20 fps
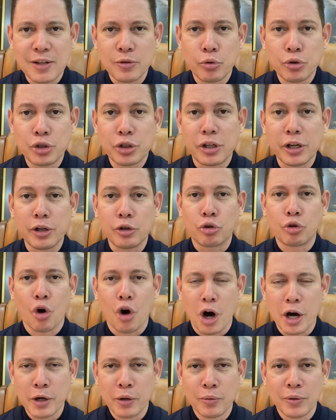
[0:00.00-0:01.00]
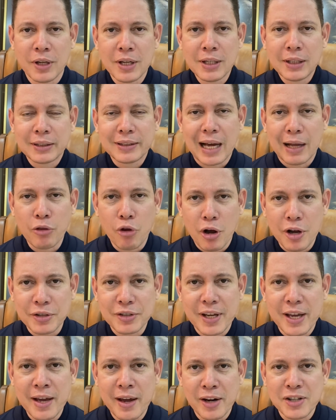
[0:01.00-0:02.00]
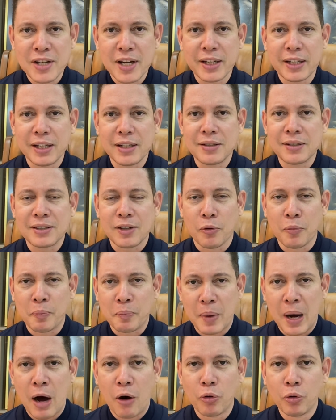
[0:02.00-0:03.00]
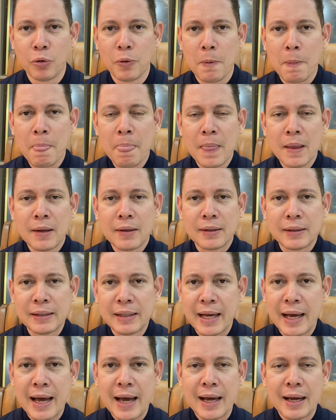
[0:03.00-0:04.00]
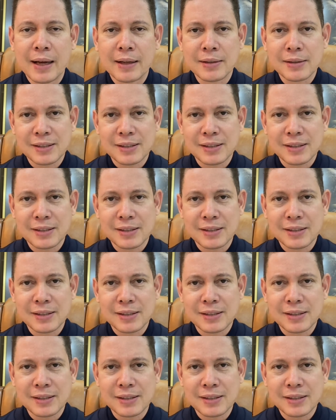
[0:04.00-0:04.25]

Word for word: do escritório da nossa igreja aqui de São Paulo, né?